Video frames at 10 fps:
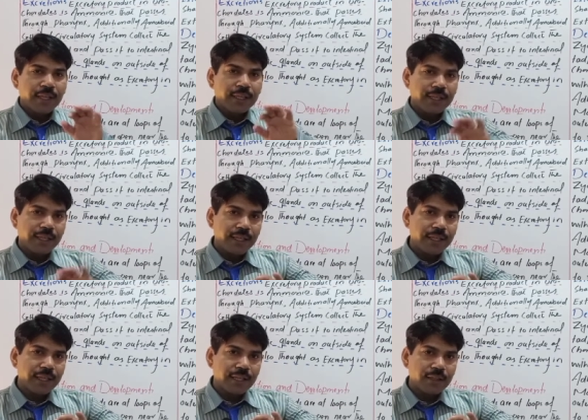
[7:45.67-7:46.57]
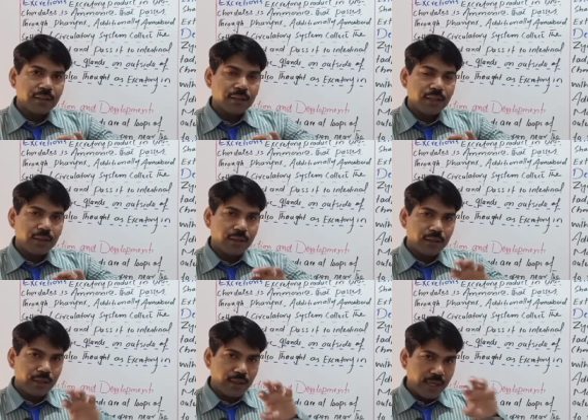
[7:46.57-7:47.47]
कि एक
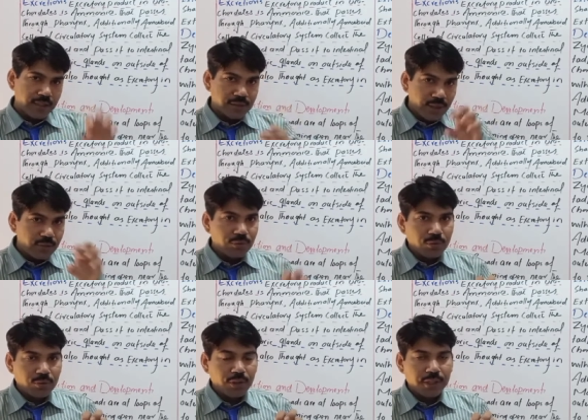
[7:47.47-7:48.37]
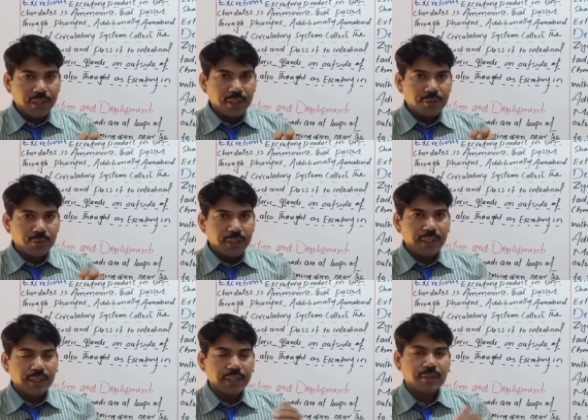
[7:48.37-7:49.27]
ऐसा यूरोकॉर्डेट जो
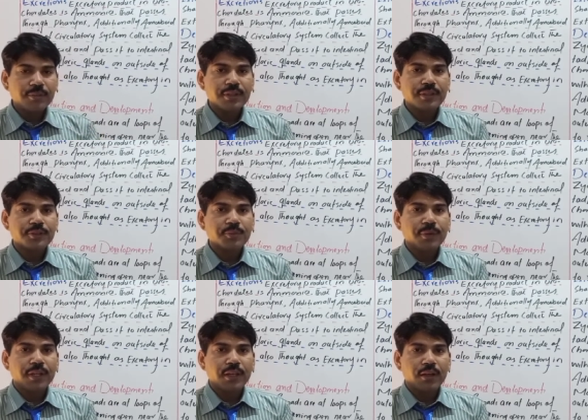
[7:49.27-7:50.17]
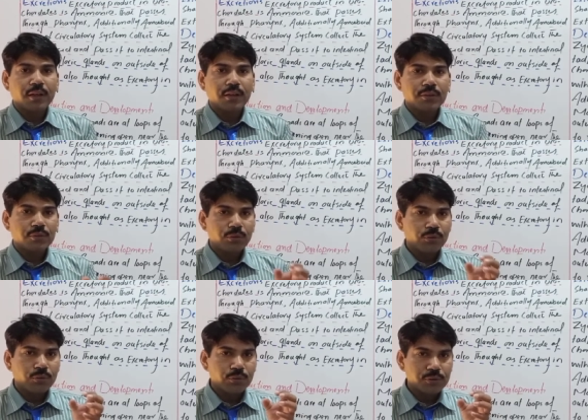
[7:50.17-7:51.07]
एक टाइम में जिसमें जो
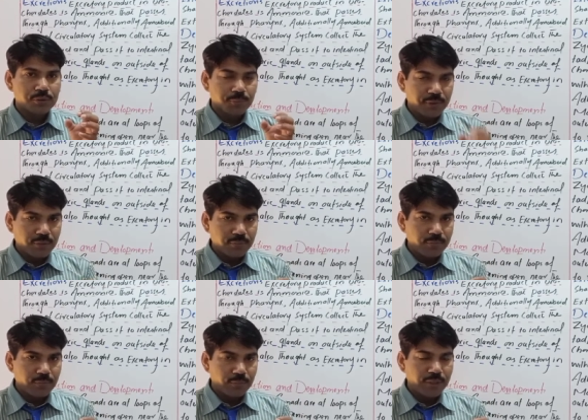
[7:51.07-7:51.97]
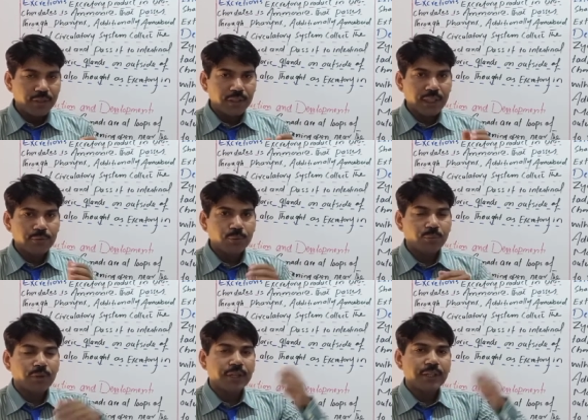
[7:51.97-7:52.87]
स्पर्म बन रहे हैं वो
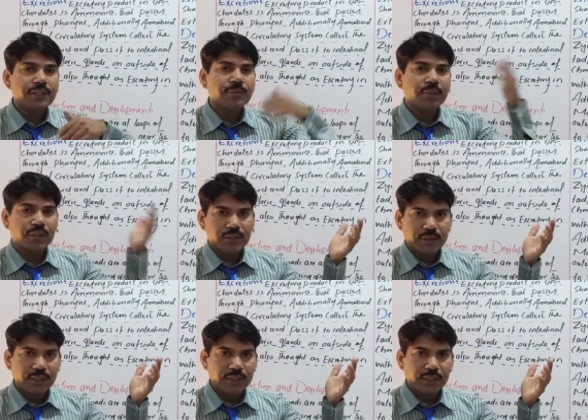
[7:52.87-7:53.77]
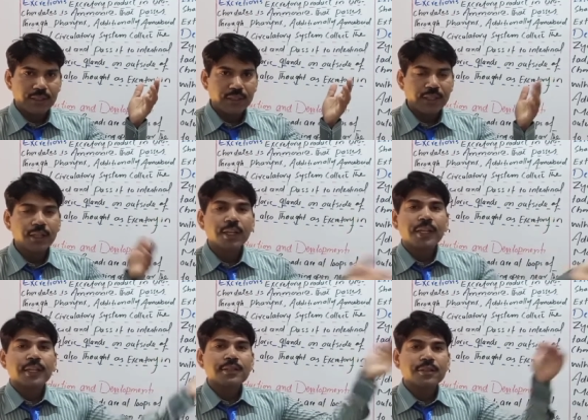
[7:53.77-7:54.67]
बॉडी से बाहर चले जाते हैं
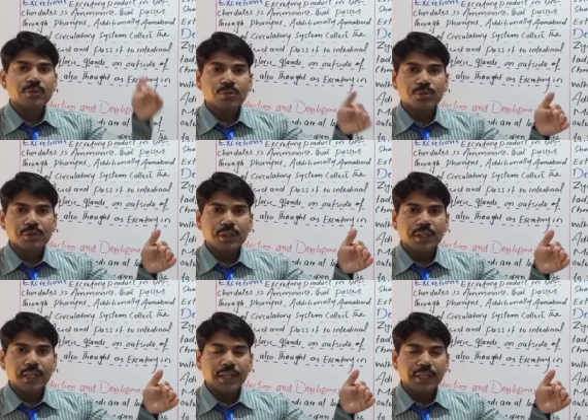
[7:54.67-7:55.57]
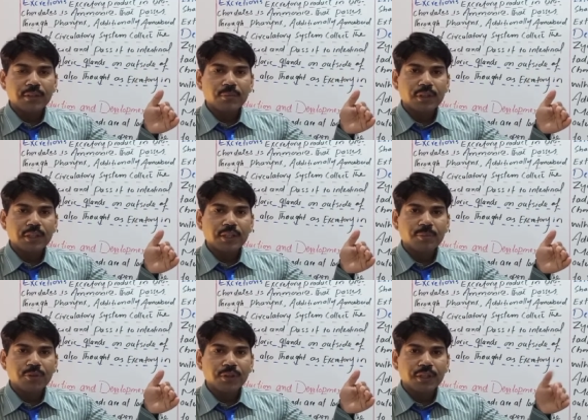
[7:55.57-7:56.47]
किसी दूसरे एनिमल की
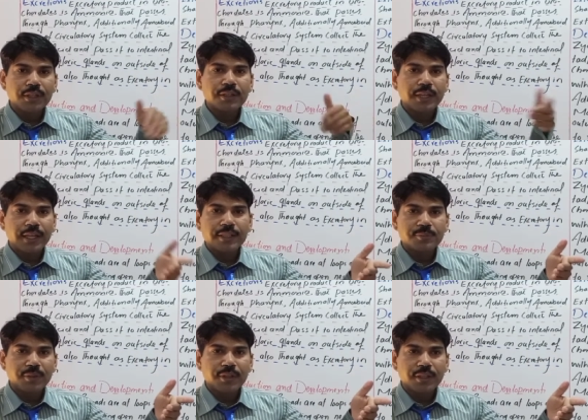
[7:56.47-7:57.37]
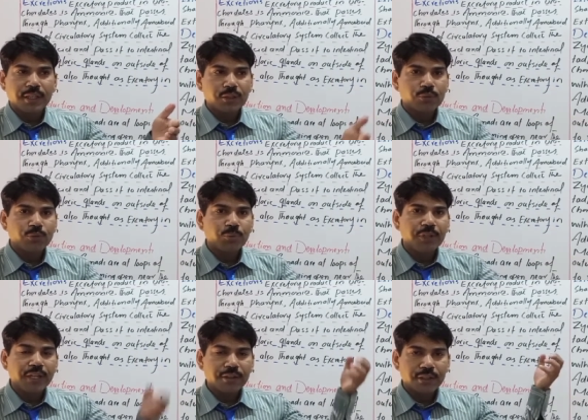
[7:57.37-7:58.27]
बॉडी के अंदर एग्स बन रहे हैं तो वो
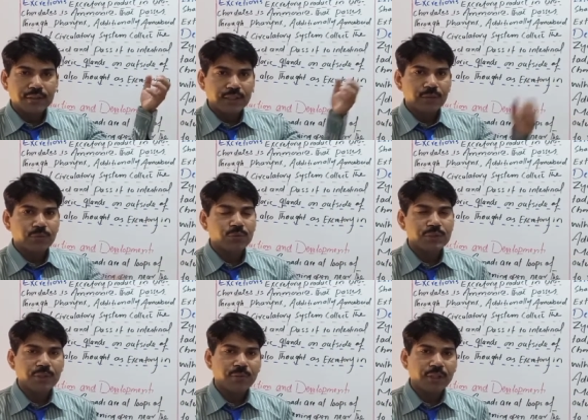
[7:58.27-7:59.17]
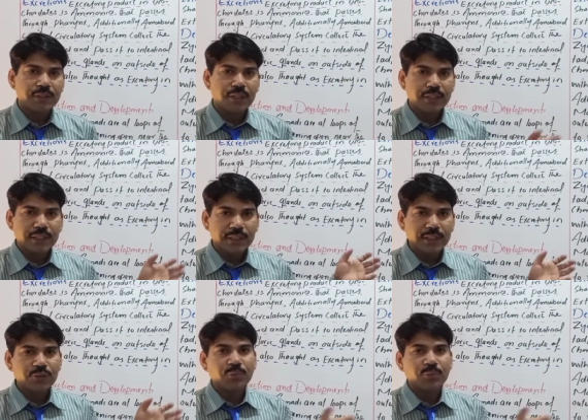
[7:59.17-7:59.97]
भी एट्रियल साइफून से बाहर चले जाते हैं तो